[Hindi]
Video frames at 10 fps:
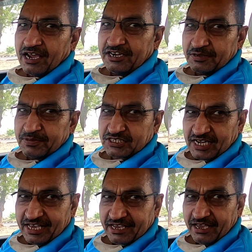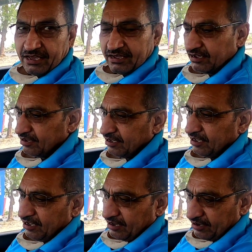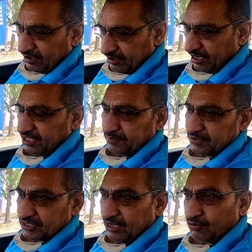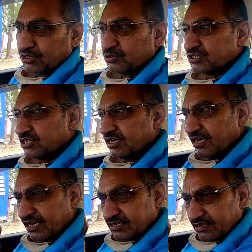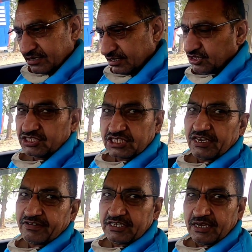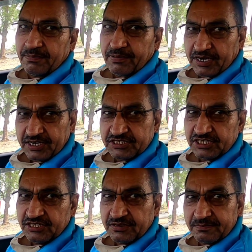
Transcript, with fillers: नाइन्टी पे चलाएंगे हाँ 90 पे चलाओगे तो इसकी एक तीस की एवरेज है पर के जी